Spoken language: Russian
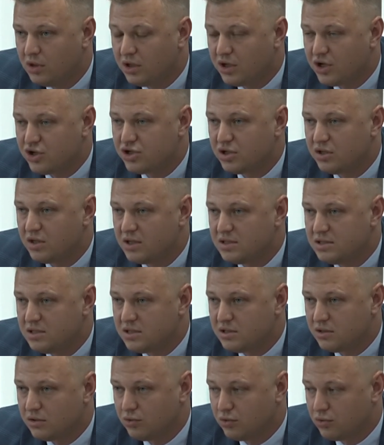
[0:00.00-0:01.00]
расшатать
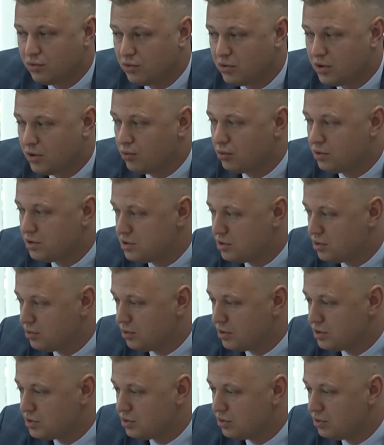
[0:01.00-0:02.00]
здесь лодку, какую-то
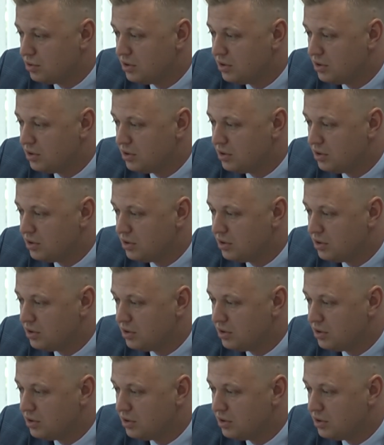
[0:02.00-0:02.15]
ситуацию.